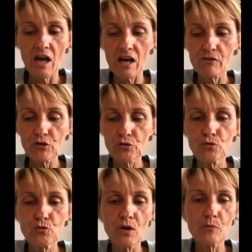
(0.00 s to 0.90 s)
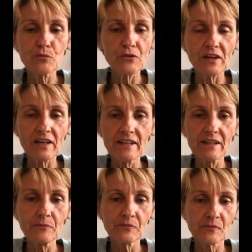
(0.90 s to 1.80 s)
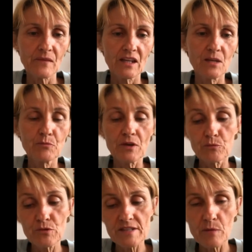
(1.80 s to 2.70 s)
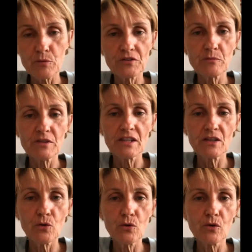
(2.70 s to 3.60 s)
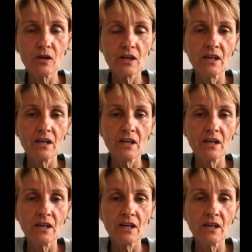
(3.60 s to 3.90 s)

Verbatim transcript: avoir ce goût un peu salé. Et puis en plus, ça apporte des minéraux.